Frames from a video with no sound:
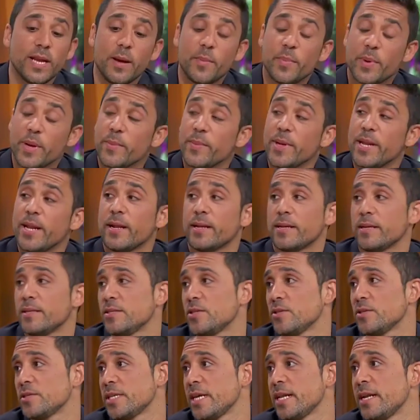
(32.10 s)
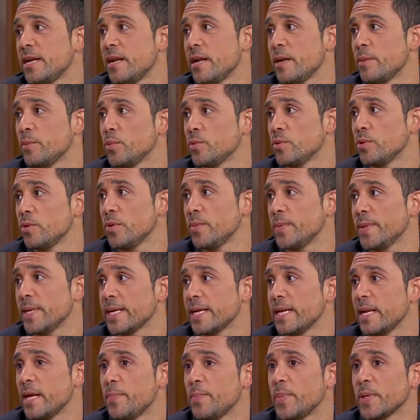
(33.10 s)
es la primera red social en el mundo
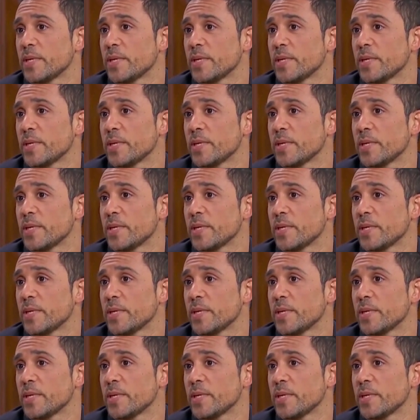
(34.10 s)
para que las